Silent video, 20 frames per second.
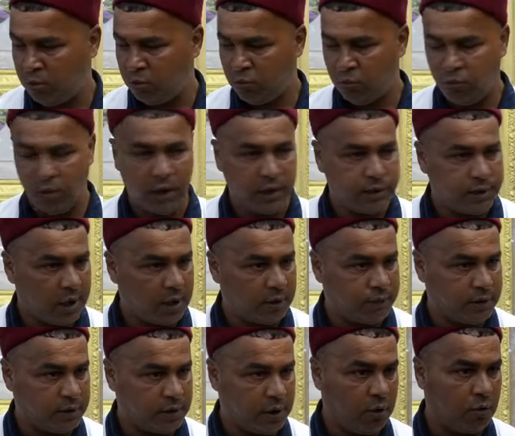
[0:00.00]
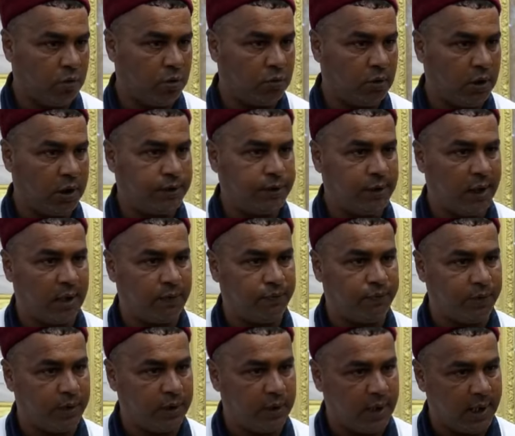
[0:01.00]
وليت نعرف ندور وليت
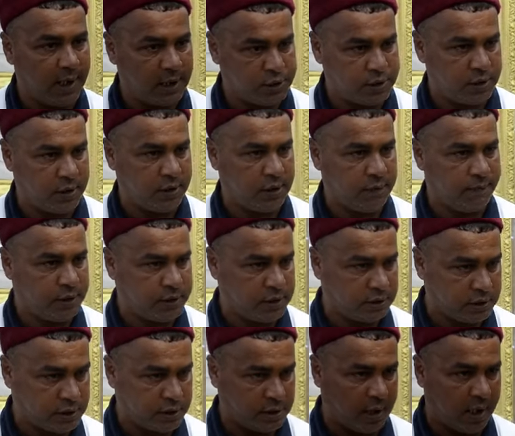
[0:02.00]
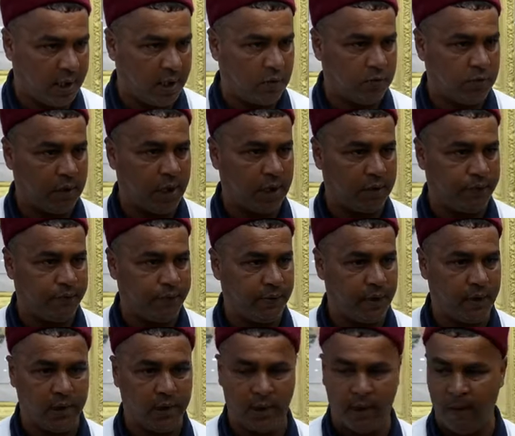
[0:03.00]
نعرف العجين كيفاش يتصنع ونعرف
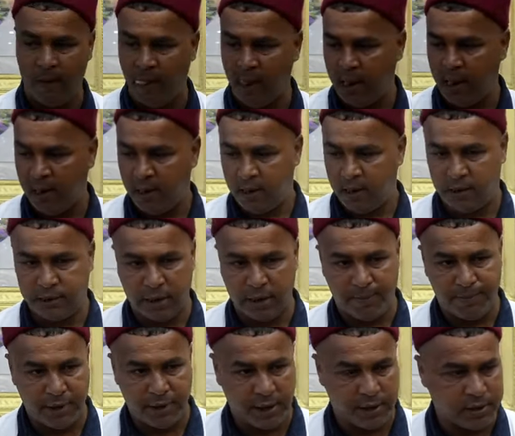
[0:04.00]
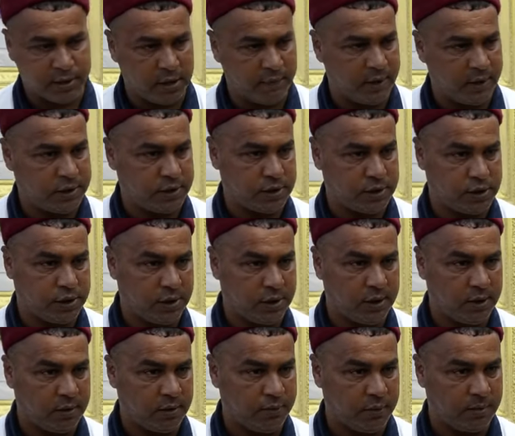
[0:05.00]
آه، التمسيس كيفاش
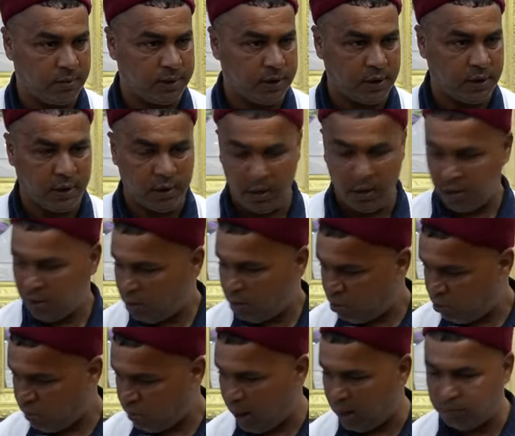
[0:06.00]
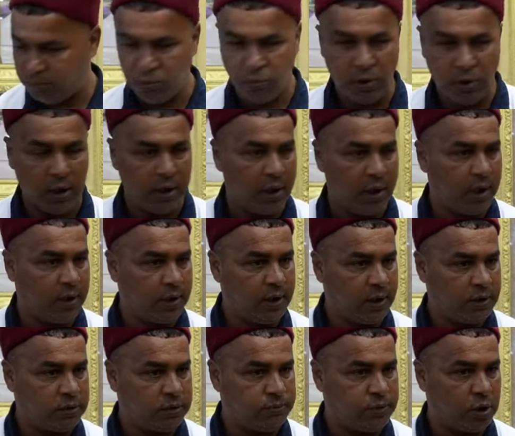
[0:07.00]
يجي فهمتني والحمد لله انا
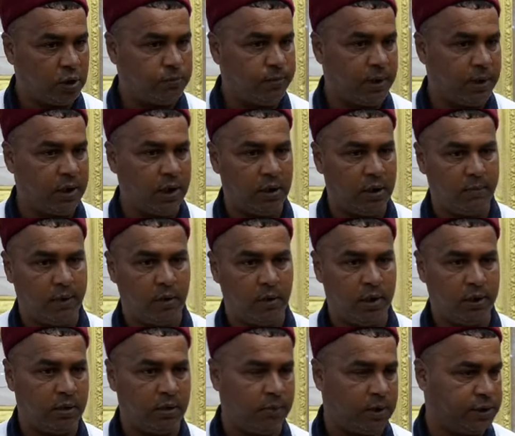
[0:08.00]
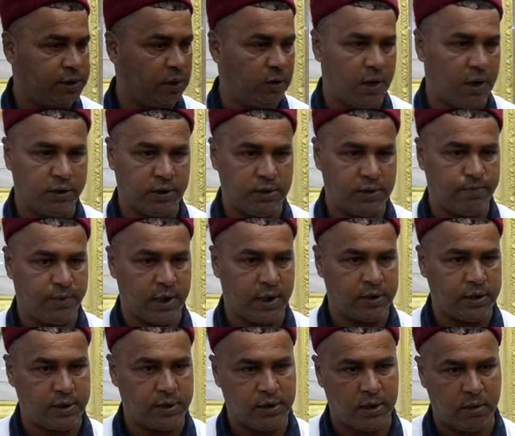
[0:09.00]
نخدم تبارك الله مع اولاد المرسل عندي
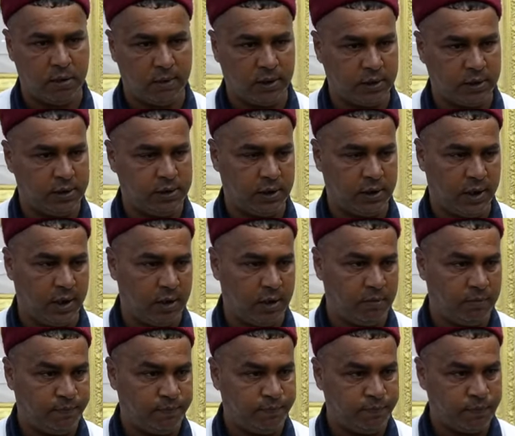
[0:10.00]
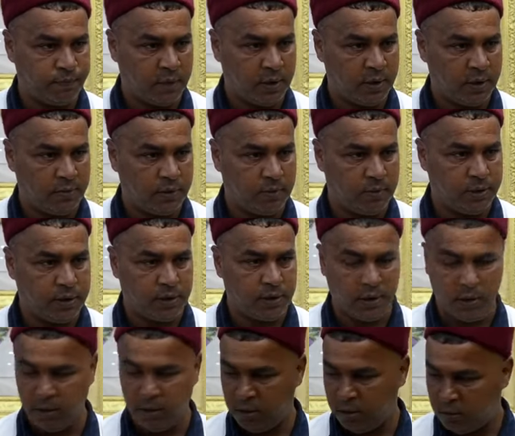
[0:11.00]
فراسكي كيجي 14 عام فهمتني
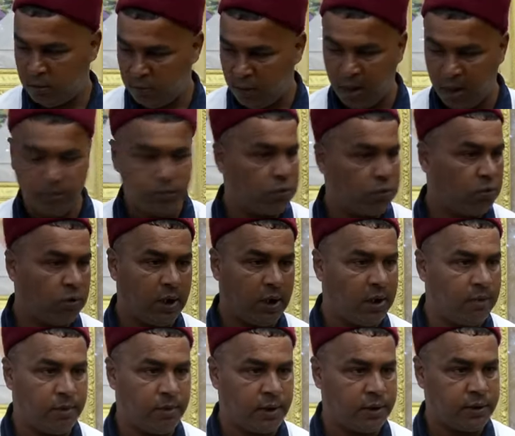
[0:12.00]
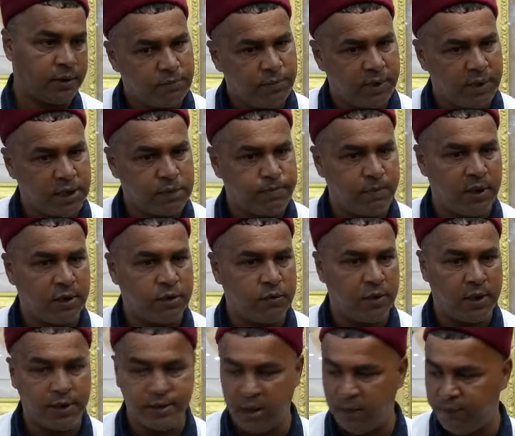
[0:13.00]
الحمد لله لاباس بالنسبه
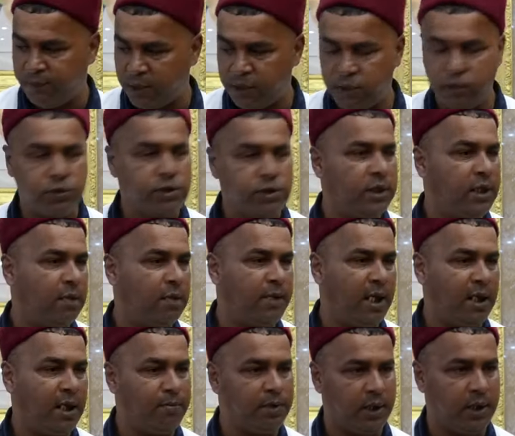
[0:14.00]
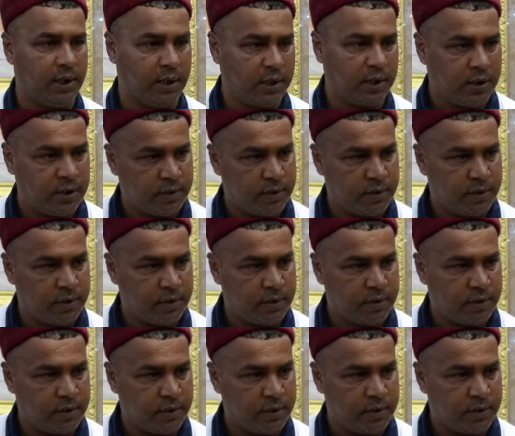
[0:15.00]
للتوانسه يفضلوا الزلابي عن الفارق